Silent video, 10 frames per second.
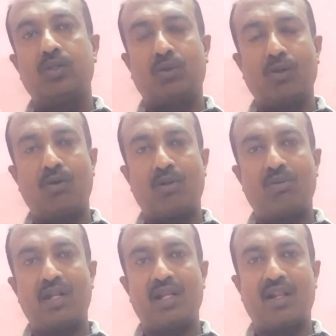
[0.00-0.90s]
தொழு உரம்
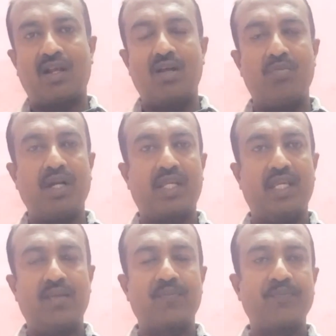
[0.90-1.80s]
கூட நன்றாக
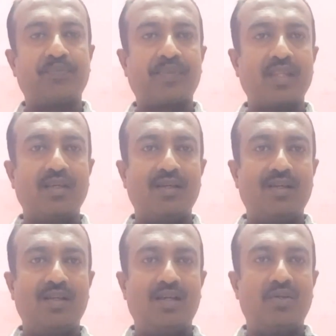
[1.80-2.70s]
மக்கி
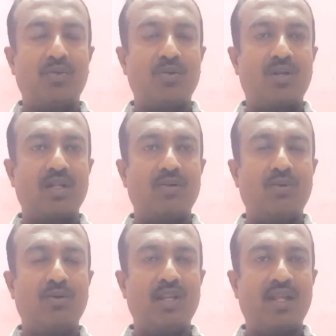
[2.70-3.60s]
நுண்ணுட்ட
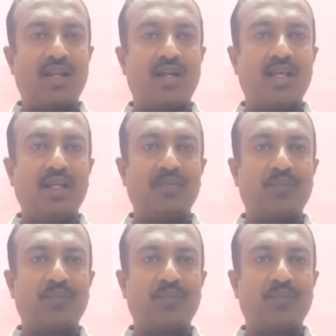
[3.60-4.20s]
நுண்ணுயிரிகளால்